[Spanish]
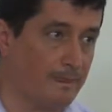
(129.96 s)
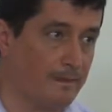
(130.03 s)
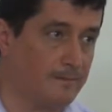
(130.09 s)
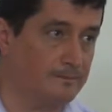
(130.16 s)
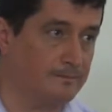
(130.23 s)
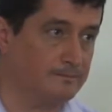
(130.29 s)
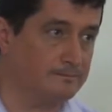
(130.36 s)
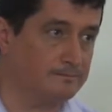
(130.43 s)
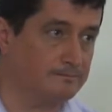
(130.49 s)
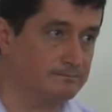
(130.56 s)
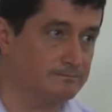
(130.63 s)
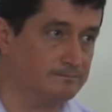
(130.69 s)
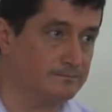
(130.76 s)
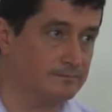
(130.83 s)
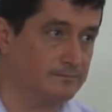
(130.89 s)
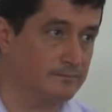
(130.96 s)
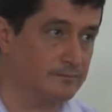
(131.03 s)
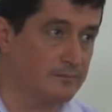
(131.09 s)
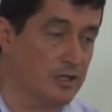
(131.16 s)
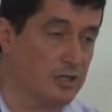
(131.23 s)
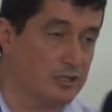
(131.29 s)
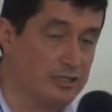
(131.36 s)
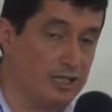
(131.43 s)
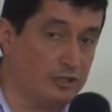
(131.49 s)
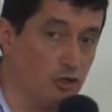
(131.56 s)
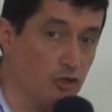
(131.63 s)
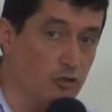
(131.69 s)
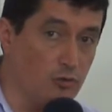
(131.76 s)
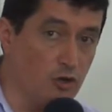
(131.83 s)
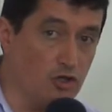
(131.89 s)
y se van a estar perjudicados. Sí, de
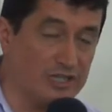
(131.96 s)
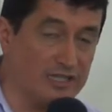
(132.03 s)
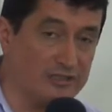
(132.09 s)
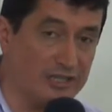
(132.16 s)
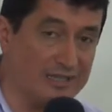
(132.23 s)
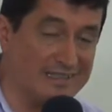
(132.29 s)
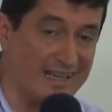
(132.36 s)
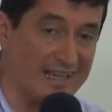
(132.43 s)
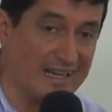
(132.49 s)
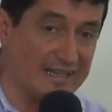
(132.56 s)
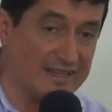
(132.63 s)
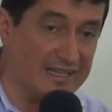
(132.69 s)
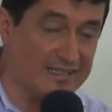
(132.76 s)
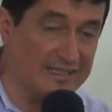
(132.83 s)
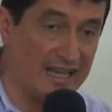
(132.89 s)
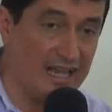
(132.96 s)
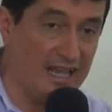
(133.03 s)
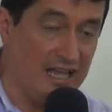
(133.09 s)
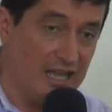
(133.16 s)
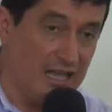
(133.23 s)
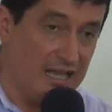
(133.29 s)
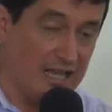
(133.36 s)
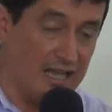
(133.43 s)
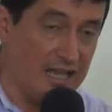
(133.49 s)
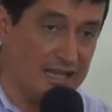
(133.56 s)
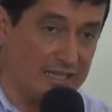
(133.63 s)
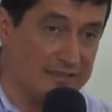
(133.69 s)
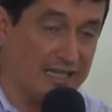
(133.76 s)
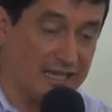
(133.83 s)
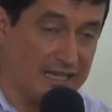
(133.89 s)
todos modos este, se garantiza,
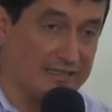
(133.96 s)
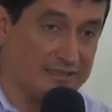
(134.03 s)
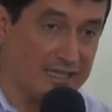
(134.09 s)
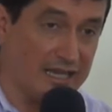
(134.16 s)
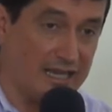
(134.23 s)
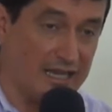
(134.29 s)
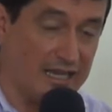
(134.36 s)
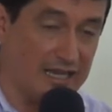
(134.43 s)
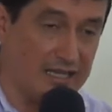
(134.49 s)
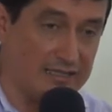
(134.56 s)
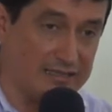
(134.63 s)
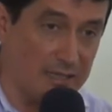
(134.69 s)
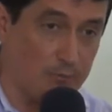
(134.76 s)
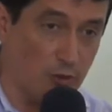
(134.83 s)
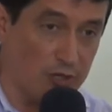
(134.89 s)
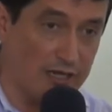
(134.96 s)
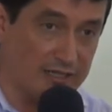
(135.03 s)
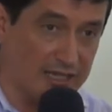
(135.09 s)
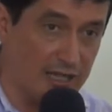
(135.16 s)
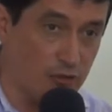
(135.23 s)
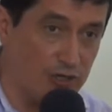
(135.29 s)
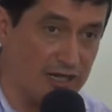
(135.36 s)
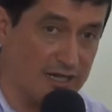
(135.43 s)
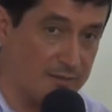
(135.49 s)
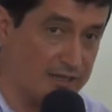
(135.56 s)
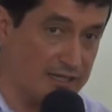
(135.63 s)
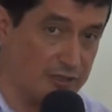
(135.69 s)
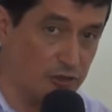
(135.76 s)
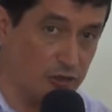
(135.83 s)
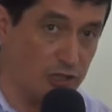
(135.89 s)
eh, se, pone en riesgo la
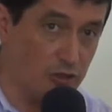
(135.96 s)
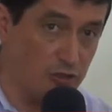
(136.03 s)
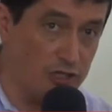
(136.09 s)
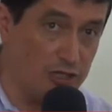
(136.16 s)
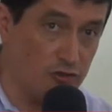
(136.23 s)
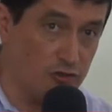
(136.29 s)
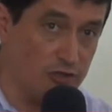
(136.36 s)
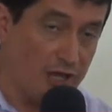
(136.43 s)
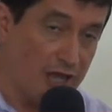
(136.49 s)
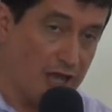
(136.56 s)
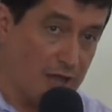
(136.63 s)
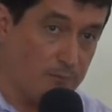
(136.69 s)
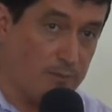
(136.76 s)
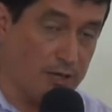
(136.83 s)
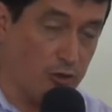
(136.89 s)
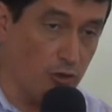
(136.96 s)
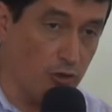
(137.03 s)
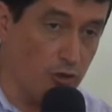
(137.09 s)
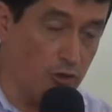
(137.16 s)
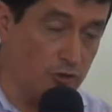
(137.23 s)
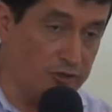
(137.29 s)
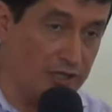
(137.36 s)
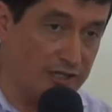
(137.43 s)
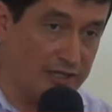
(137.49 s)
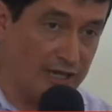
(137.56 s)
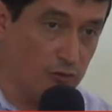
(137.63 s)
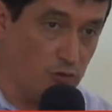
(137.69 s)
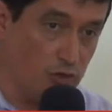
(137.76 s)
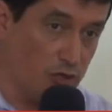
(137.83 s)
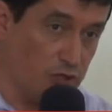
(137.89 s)
alimentación de los niños, pero de
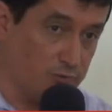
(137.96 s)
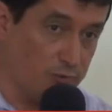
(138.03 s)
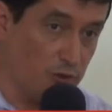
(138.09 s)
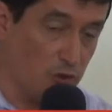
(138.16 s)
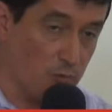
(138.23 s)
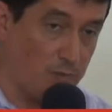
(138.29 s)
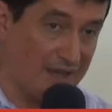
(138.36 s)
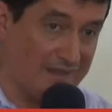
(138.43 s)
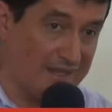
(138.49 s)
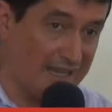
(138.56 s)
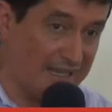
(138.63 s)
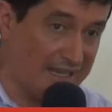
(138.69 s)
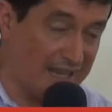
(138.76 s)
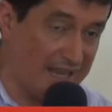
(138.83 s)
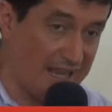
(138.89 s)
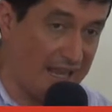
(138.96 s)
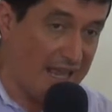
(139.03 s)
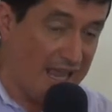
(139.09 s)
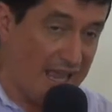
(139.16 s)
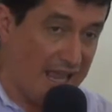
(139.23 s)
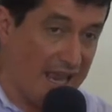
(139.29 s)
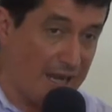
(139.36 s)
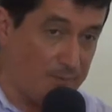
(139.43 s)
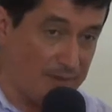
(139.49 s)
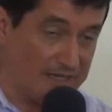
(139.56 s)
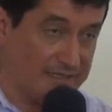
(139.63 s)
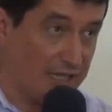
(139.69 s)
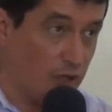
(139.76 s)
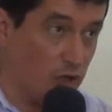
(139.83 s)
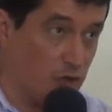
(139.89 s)
verdad, Julio, es preocupante que el
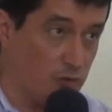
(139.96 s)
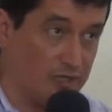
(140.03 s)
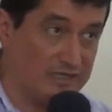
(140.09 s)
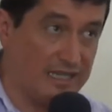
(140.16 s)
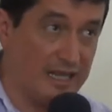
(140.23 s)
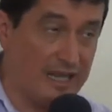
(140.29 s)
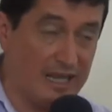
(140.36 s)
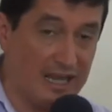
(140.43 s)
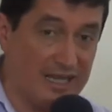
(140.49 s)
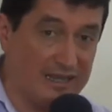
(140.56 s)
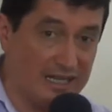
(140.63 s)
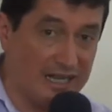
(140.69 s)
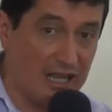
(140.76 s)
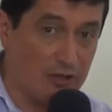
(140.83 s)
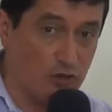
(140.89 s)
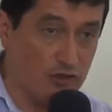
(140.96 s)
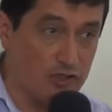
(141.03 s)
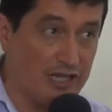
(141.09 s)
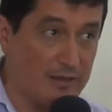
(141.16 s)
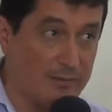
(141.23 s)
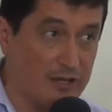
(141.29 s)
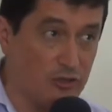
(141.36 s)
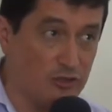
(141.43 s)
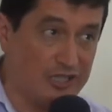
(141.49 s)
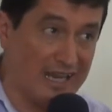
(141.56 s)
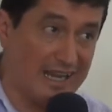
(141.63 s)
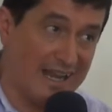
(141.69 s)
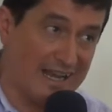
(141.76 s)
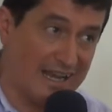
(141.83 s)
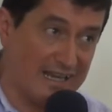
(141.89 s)
prestador no esté entregando los alimentos
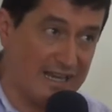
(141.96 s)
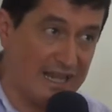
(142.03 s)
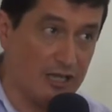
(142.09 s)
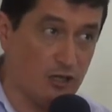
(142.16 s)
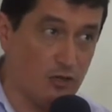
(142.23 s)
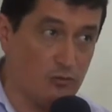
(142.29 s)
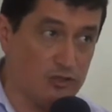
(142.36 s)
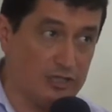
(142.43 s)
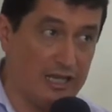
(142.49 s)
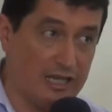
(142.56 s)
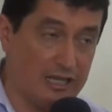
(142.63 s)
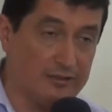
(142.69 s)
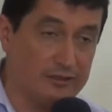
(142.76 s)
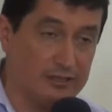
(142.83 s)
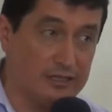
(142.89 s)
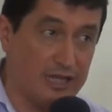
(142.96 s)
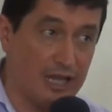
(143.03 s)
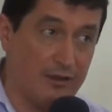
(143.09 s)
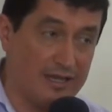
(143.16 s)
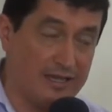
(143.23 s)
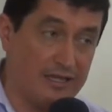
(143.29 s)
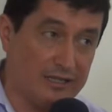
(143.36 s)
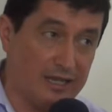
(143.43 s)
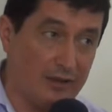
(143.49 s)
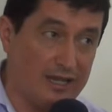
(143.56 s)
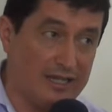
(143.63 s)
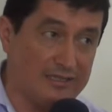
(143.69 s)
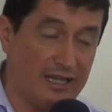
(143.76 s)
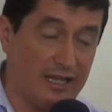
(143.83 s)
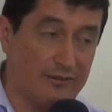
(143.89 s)
en la calidad como se debe,
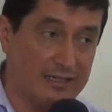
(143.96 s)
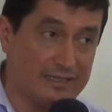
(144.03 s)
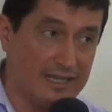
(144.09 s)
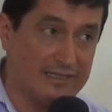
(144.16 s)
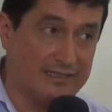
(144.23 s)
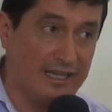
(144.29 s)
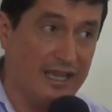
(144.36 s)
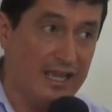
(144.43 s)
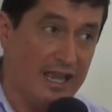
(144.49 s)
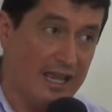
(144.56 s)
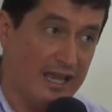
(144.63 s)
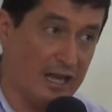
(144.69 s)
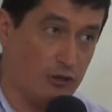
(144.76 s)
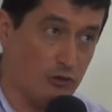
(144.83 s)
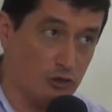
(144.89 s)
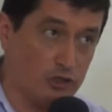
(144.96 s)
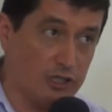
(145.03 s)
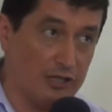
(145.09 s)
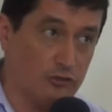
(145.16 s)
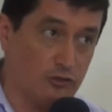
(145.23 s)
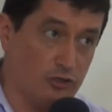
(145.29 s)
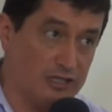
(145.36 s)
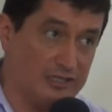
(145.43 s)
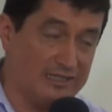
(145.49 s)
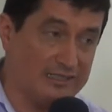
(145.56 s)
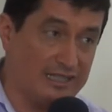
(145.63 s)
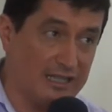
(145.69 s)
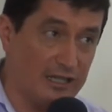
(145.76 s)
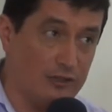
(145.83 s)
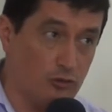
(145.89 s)
debe establecerse en el contrato. Entonces se
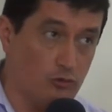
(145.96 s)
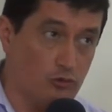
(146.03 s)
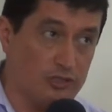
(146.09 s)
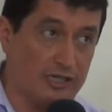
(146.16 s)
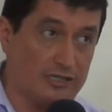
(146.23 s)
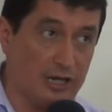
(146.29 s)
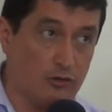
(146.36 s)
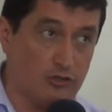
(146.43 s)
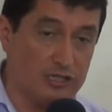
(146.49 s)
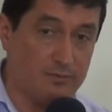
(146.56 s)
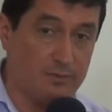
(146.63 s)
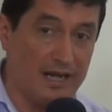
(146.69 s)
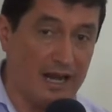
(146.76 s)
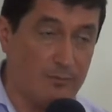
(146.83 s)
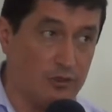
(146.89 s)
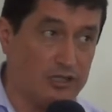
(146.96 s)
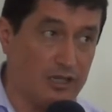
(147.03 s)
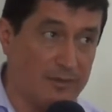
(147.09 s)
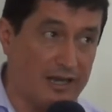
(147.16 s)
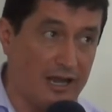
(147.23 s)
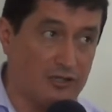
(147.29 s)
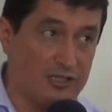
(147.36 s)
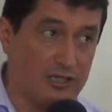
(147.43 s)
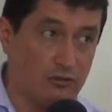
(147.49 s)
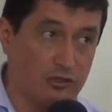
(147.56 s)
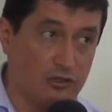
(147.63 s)
están dando justas causas para dar por terminado ese